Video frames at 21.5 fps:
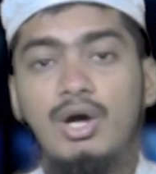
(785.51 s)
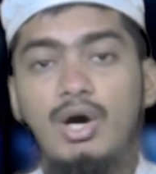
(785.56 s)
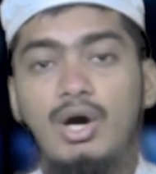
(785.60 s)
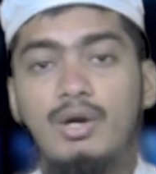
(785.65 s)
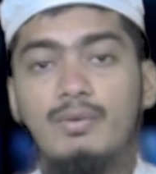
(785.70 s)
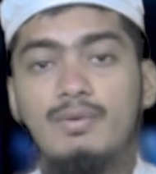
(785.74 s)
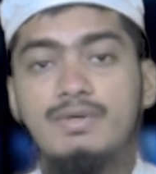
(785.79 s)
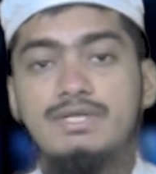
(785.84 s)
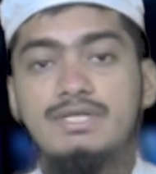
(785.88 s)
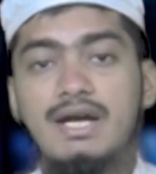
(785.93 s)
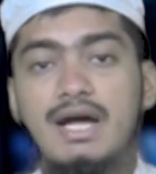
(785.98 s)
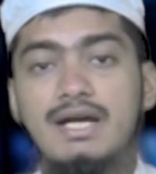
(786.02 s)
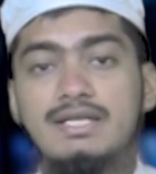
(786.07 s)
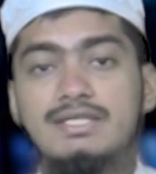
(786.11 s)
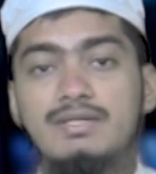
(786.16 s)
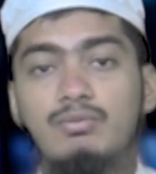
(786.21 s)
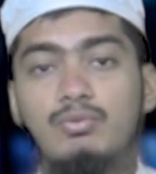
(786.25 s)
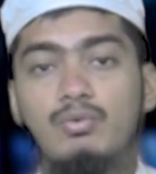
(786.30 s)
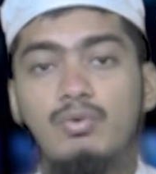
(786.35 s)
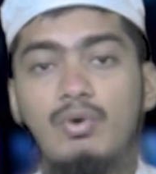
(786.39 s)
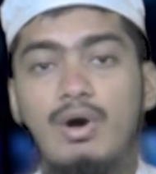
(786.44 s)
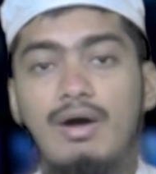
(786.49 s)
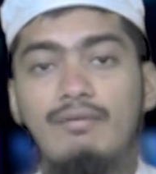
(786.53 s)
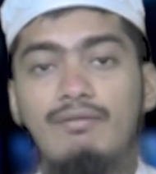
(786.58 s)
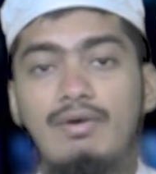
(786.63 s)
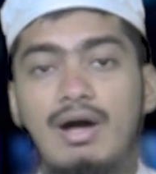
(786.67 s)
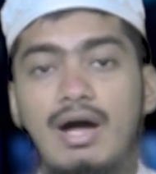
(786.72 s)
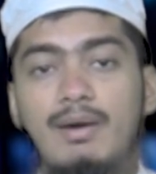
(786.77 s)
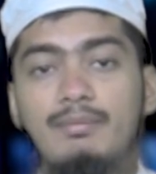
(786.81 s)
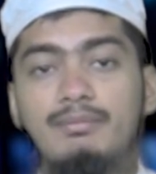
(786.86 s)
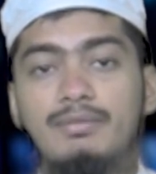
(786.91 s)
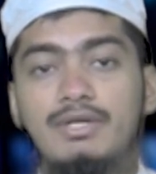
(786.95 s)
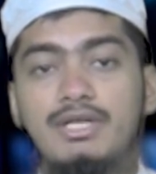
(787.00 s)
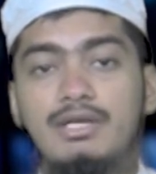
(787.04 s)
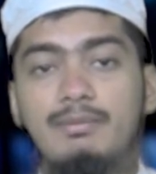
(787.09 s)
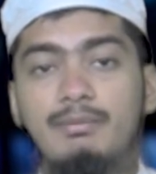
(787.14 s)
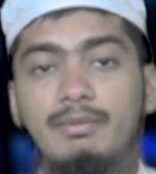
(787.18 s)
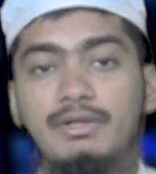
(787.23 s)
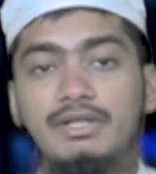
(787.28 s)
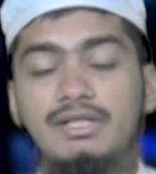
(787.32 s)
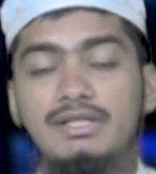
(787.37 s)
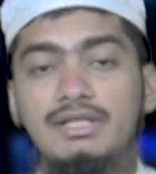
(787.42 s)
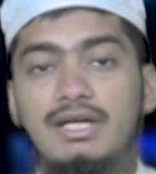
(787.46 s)
और वज़ी अजम को आवाम की
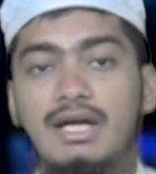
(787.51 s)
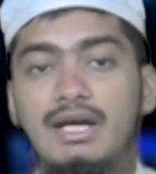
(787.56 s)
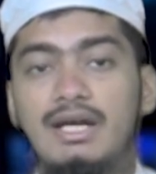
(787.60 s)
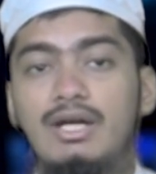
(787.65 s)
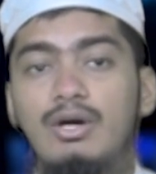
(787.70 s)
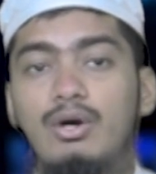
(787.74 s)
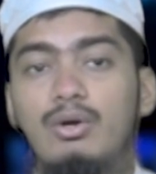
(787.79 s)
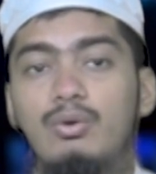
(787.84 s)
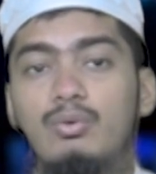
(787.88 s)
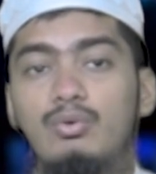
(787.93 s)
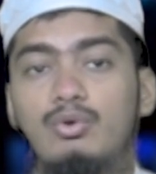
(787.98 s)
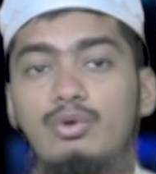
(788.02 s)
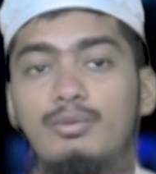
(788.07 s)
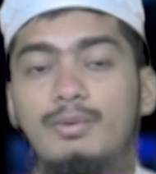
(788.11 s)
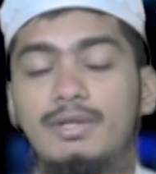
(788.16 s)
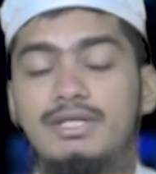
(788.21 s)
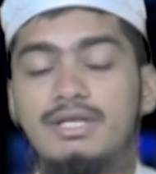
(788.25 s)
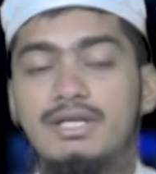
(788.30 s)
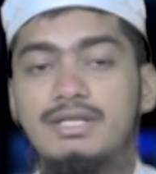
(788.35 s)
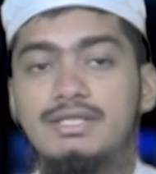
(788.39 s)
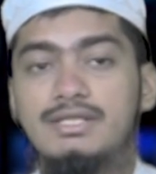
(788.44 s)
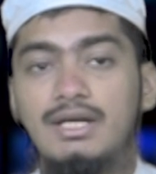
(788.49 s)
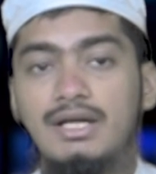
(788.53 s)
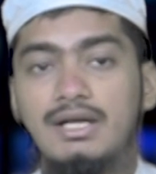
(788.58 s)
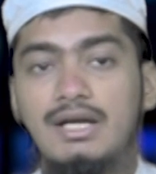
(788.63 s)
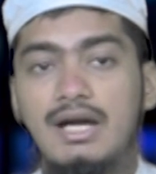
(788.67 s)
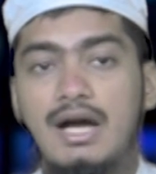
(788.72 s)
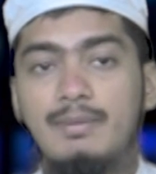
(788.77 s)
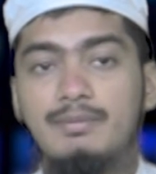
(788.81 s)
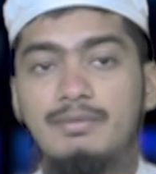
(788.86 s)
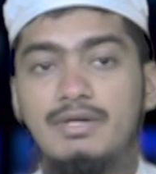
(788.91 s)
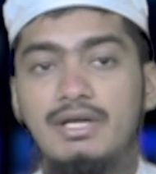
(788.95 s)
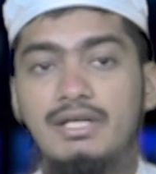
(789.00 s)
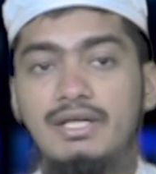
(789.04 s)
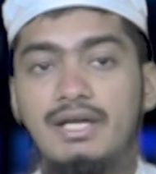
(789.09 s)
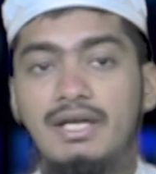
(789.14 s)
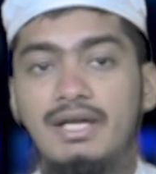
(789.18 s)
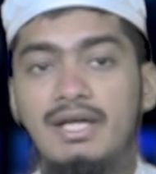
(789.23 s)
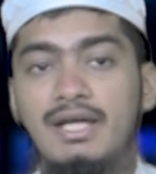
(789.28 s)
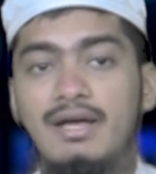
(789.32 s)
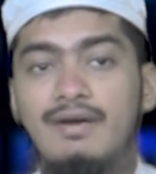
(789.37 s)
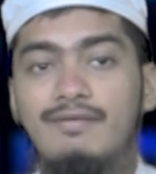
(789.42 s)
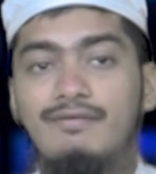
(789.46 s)
मदद करने और हुकूमत के इसकाम के लिए